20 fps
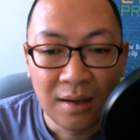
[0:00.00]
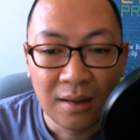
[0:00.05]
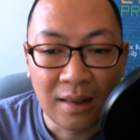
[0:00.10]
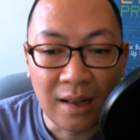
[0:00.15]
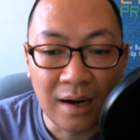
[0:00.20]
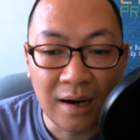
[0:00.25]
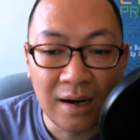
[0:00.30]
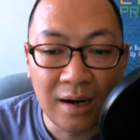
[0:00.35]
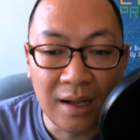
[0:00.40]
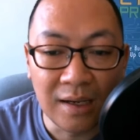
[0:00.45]

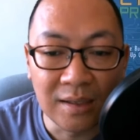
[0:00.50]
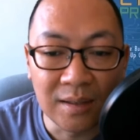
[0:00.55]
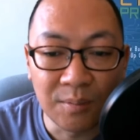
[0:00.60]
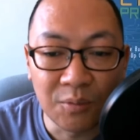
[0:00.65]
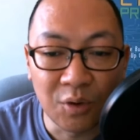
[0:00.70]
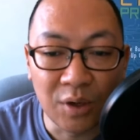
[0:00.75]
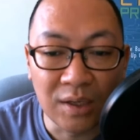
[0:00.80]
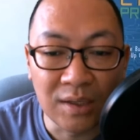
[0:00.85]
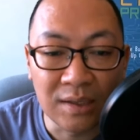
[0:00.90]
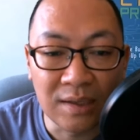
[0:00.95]
talaga naisip
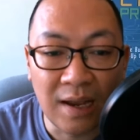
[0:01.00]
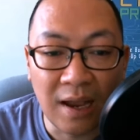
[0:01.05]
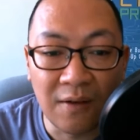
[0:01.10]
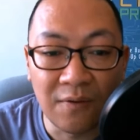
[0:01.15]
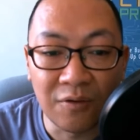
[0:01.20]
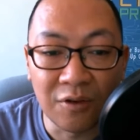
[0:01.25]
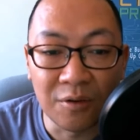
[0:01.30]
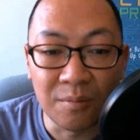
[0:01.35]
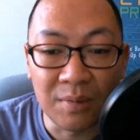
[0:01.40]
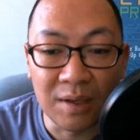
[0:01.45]
ko it's time
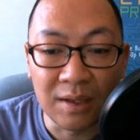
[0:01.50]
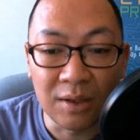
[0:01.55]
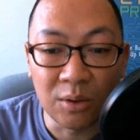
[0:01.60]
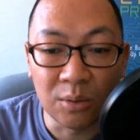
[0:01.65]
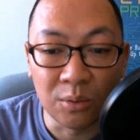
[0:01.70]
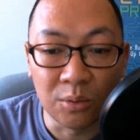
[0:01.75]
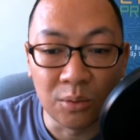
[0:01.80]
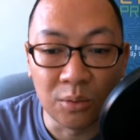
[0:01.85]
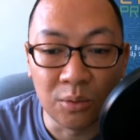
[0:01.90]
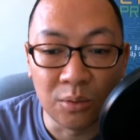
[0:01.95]
for me
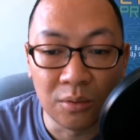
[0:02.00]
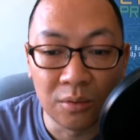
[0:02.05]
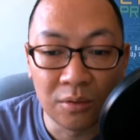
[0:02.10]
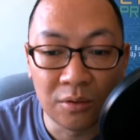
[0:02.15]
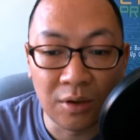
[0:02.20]
to